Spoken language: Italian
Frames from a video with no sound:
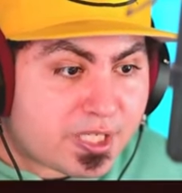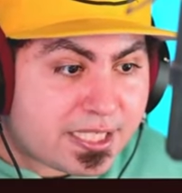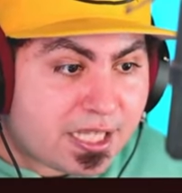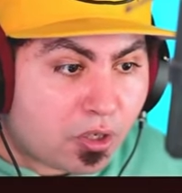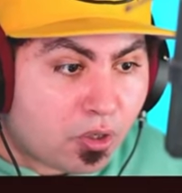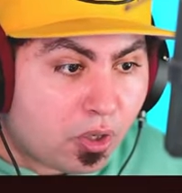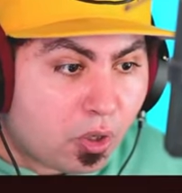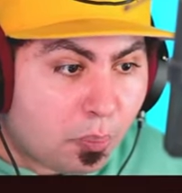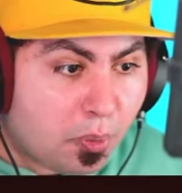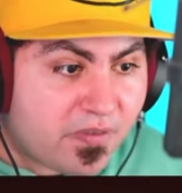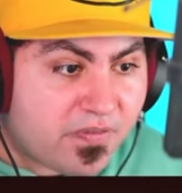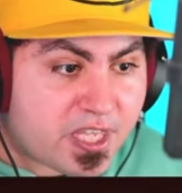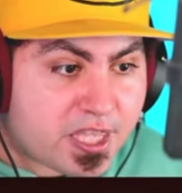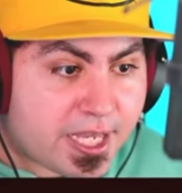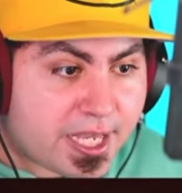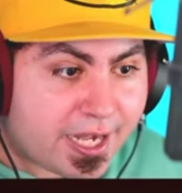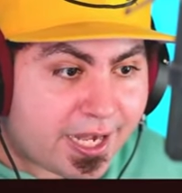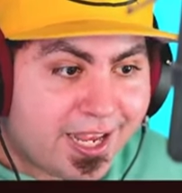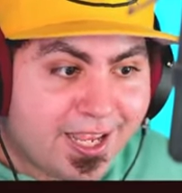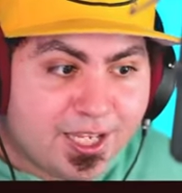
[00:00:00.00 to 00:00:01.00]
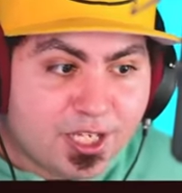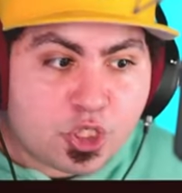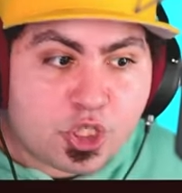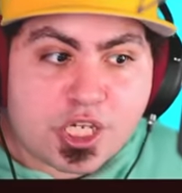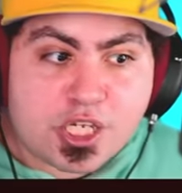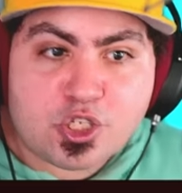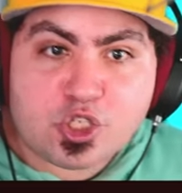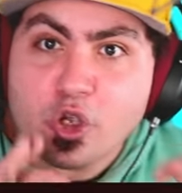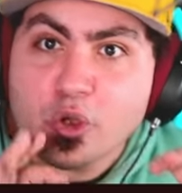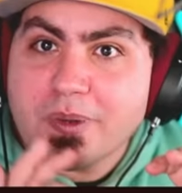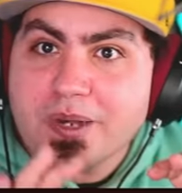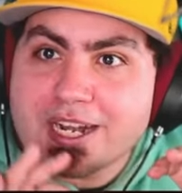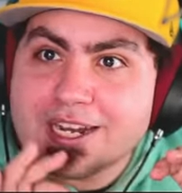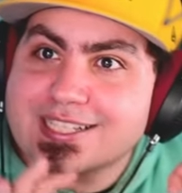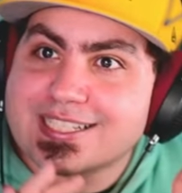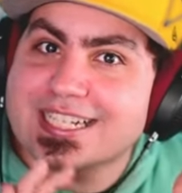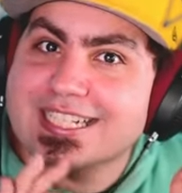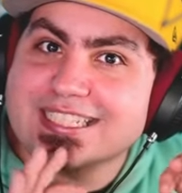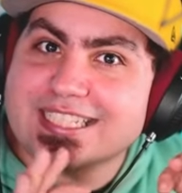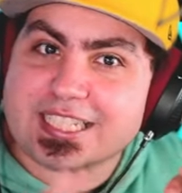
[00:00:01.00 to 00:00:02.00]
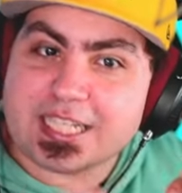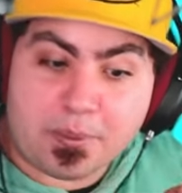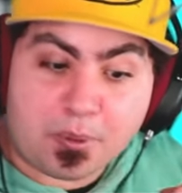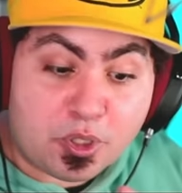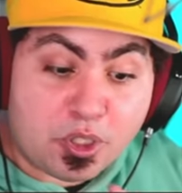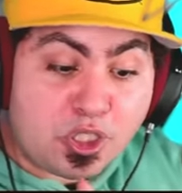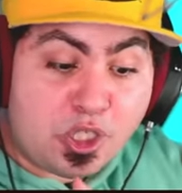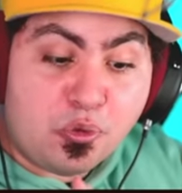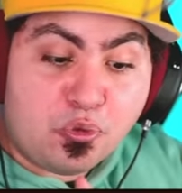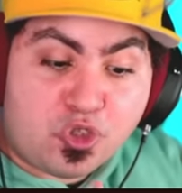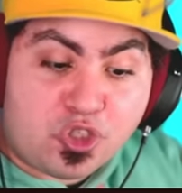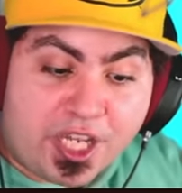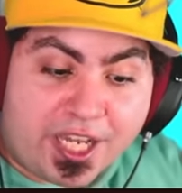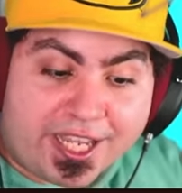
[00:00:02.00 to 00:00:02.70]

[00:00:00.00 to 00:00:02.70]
tu questa non lo puoi vedere. C'è sopra la stanza del... Questo